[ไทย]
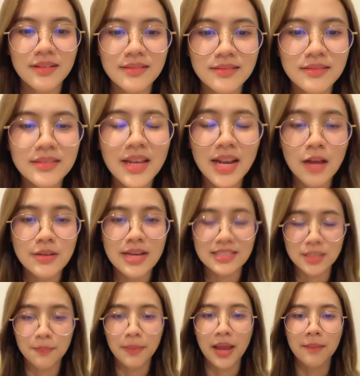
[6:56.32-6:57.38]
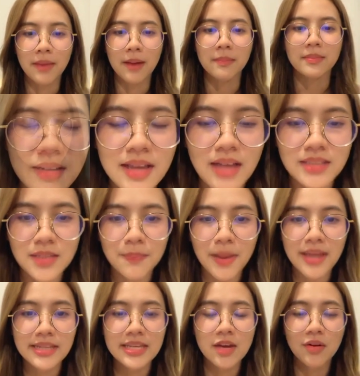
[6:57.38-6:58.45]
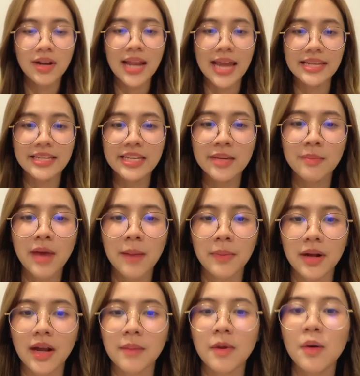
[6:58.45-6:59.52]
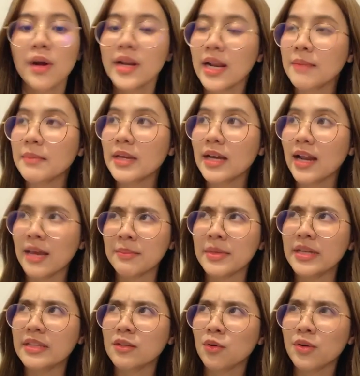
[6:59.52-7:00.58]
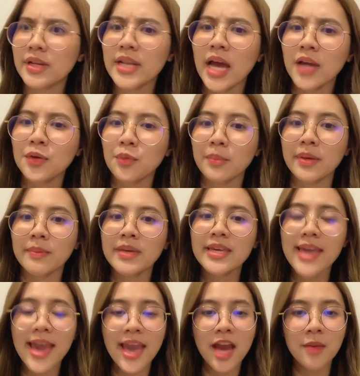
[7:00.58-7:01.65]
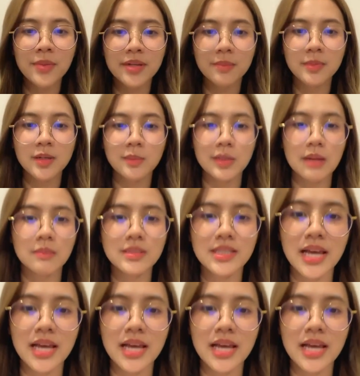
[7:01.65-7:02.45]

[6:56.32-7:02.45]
รู้แต่เราอยากจะไปแบบอยากจะไปเที่ยวกันหลายที่มากเหมือนกันเพราะว่านั้นมีใครมีคนที่นั่งอยู่ มีพี่แก้วมีน้ำหนึ่งมีน้ำ